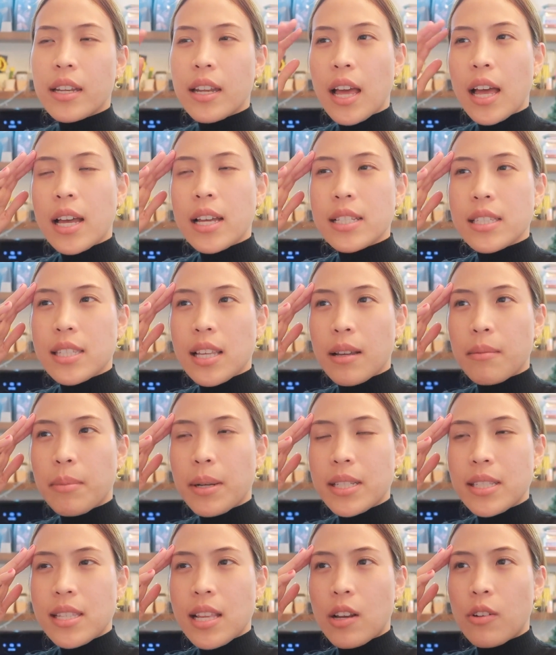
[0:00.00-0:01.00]
น่าจะ
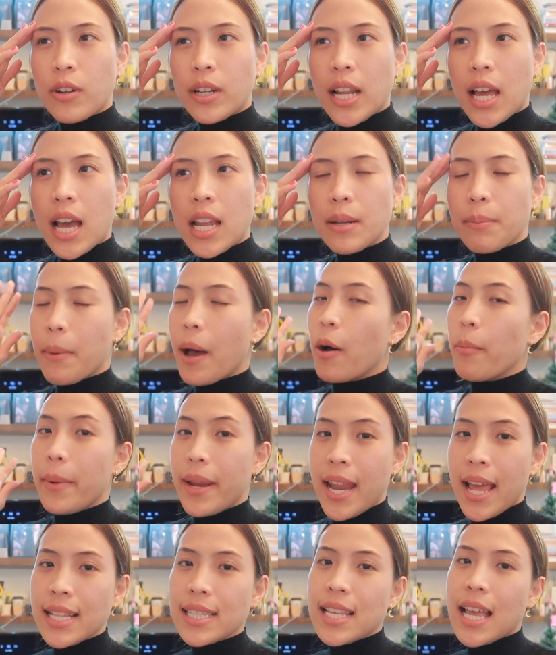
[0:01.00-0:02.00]
บาร์เซโลนาหรือเปล่าไม่
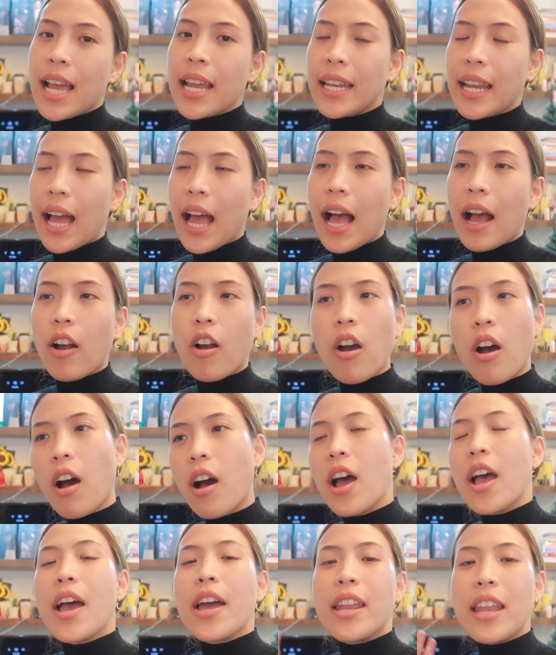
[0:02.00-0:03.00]
แน่ใจนะคะก็
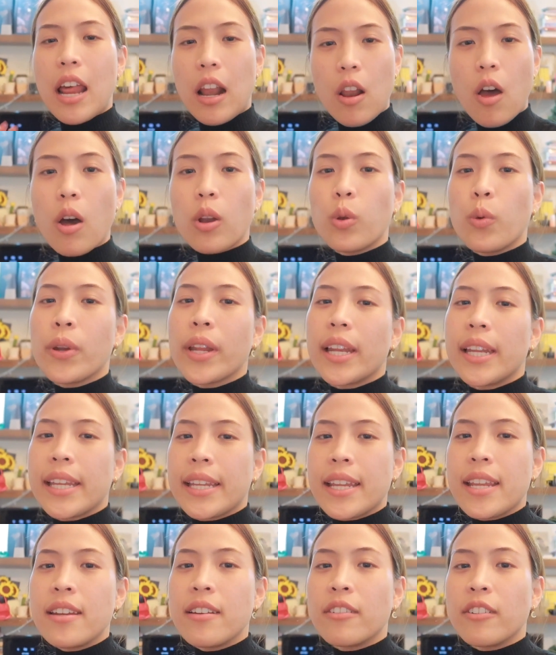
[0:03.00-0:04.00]
เดี๋ยวรอลุ้นกันอีก
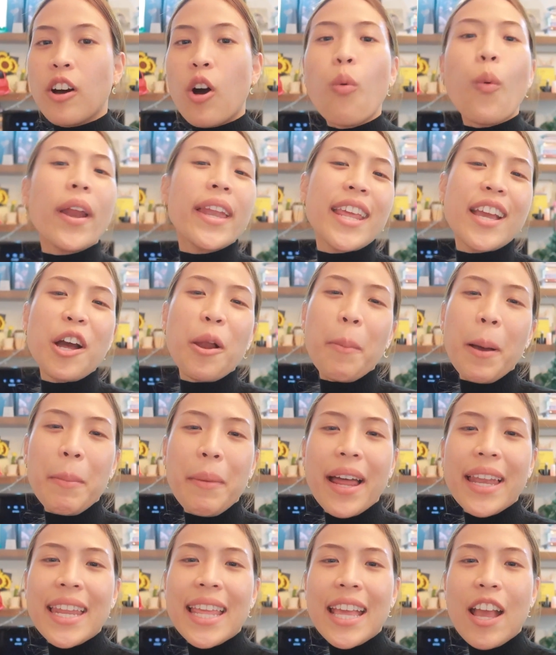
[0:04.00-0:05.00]
ทีหนึ่งเนาะวันนี้ก็ประ
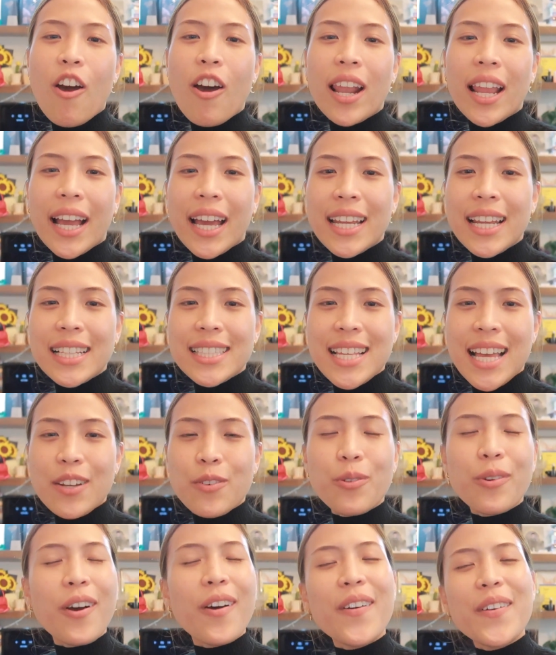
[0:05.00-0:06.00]
มาณนี้ก่อนแล้วกันนะจ๊ะ
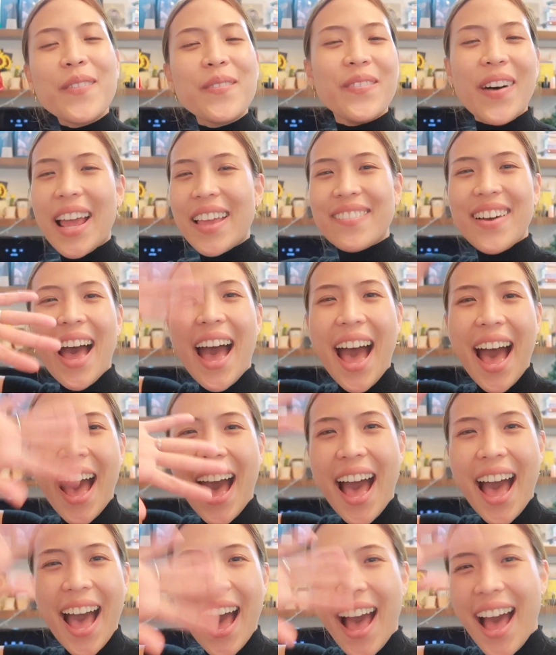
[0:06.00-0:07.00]
ทุกคนบ๊ายบา
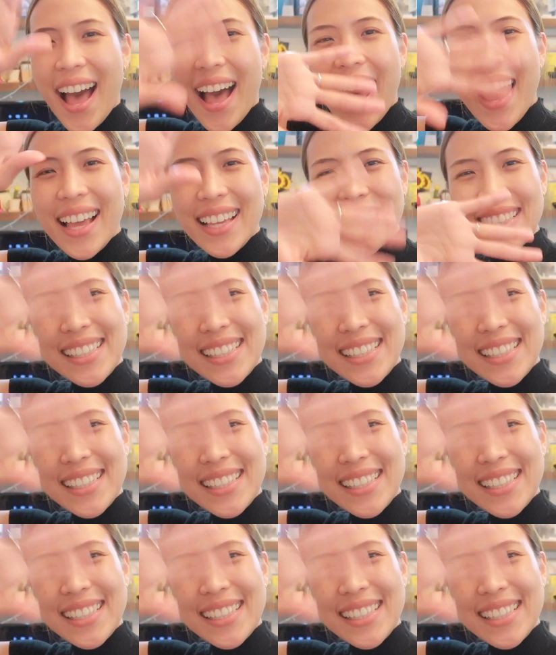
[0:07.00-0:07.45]
ย